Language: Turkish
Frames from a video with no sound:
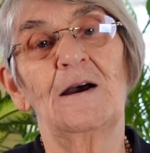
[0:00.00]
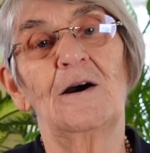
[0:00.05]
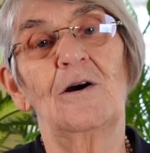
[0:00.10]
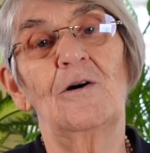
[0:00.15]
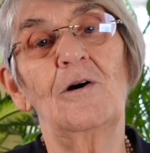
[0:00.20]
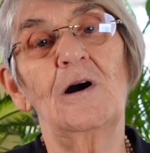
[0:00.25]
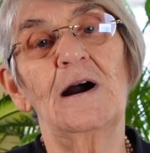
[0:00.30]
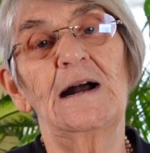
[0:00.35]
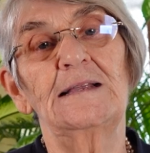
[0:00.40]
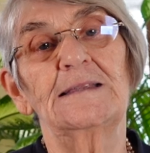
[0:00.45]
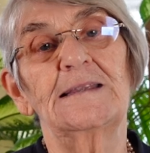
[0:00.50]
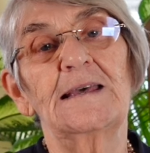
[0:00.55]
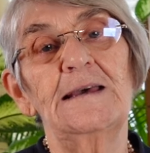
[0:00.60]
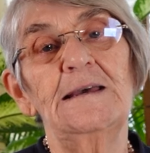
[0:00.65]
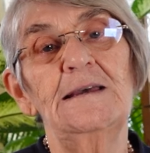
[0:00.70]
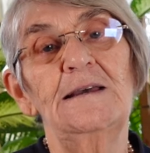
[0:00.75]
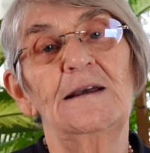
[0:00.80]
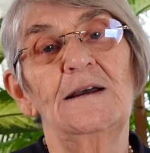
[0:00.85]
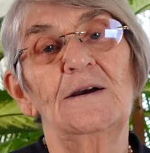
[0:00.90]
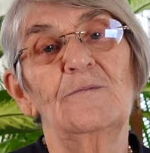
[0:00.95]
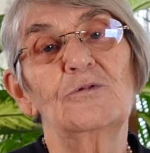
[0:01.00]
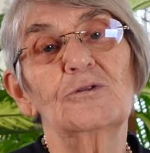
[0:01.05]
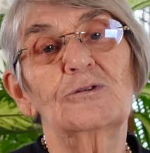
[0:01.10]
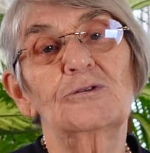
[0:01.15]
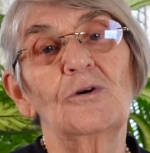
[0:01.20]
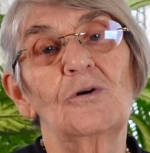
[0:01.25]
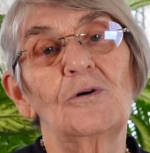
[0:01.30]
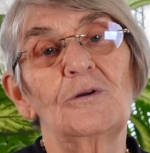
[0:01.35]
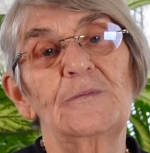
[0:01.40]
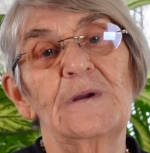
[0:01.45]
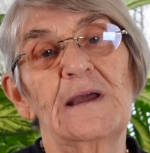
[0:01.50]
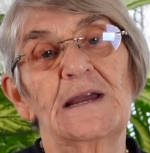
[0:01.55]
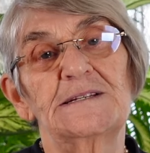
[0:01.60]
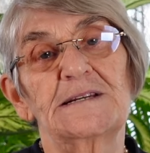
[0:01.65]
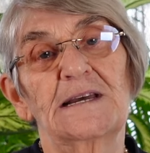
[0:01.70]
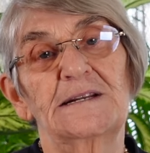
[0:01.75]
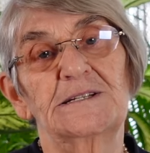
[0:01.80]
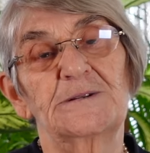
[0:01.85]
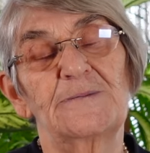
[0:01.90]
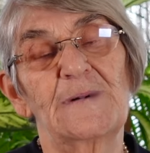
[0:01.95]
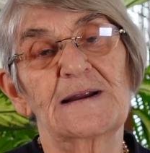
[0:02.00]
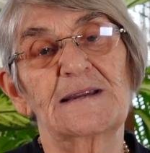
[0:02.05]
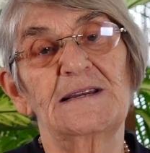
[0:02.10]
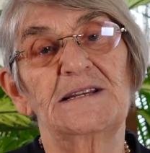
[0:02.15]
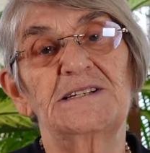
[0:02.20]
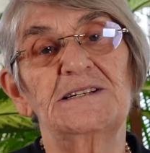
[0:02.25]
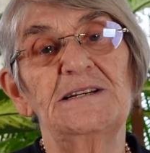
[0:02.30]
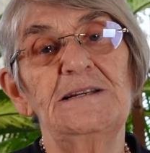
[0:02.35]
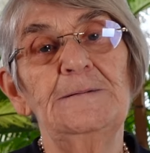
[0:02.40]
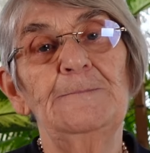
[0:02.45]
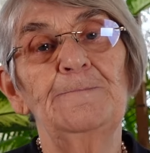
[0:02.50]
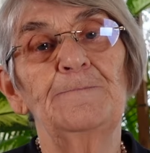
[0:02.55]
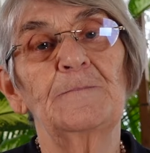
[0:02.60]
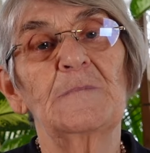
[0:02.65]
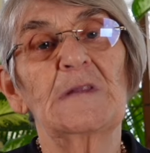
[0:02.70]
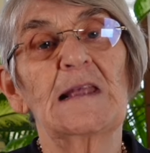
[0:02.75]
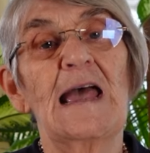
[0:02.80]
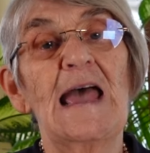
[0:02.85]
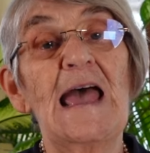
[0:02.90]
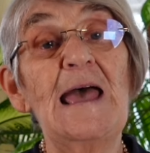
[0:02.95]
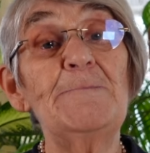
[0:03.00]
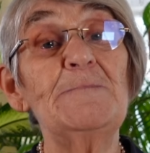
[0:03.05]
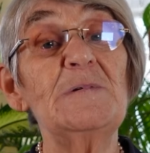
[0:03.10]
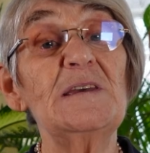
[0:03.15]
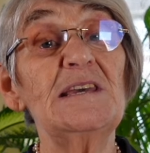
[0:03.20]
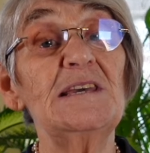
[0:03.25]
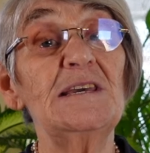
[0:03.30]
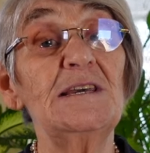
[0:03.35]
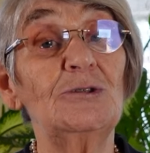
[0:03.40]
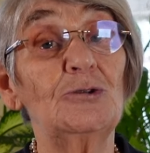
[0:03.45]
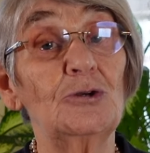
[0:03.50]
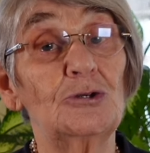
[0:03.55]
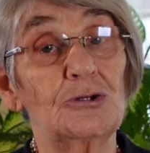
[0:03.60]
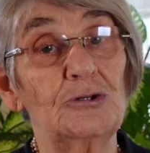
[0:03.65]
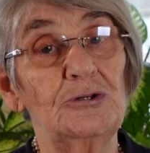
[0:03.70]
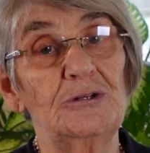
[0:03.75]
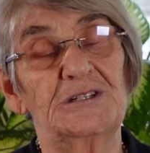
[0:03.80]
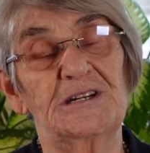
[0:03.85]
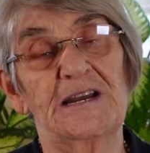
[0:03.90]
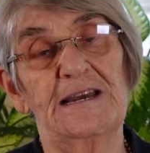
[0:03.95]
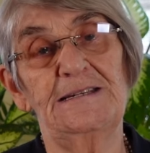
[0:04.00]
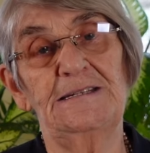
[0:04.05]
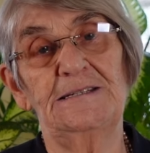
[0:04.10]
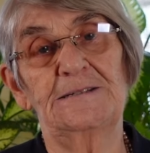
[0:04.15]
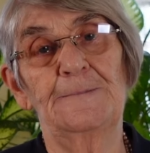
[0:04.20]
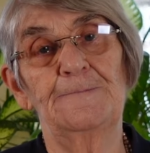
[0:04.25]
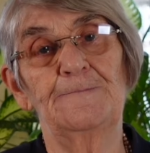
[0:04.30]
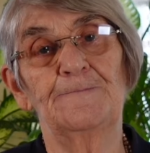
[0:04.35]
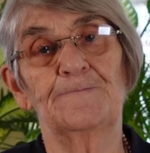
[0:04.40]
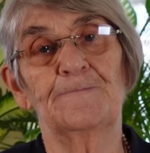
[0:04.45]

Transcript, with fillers: O halde mutlu olmaya çalışmak için hep iyi düşüneceğiz.